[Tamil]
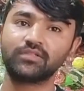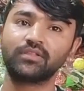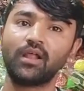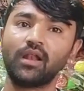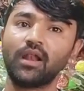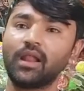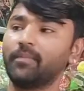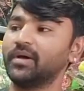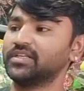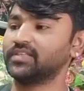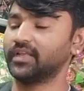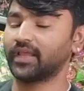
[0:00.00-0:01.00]
நல்லா பஸ்
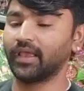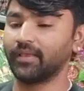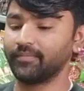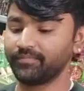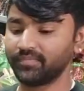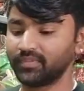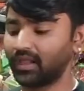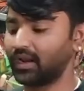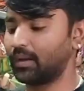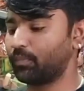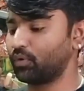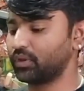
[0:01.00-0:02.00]
இருக்குது நல்லா
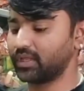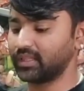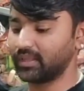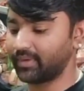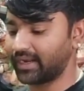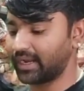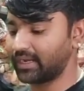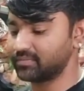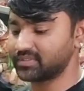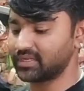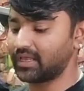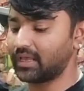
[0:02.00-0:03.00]
போகுது இந்த மாதிரி
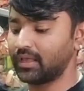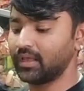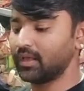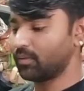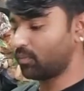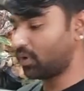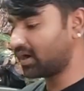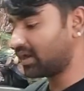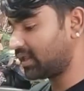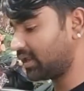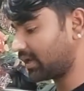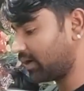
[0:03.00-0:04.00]
ஐட்டம்ஸில் மாடல்
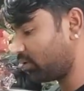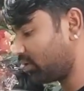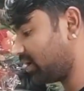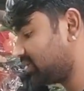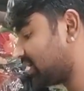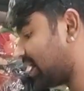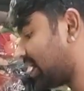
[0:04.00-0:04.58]
இருக்குது ஒரு அஞ்சு ஆறு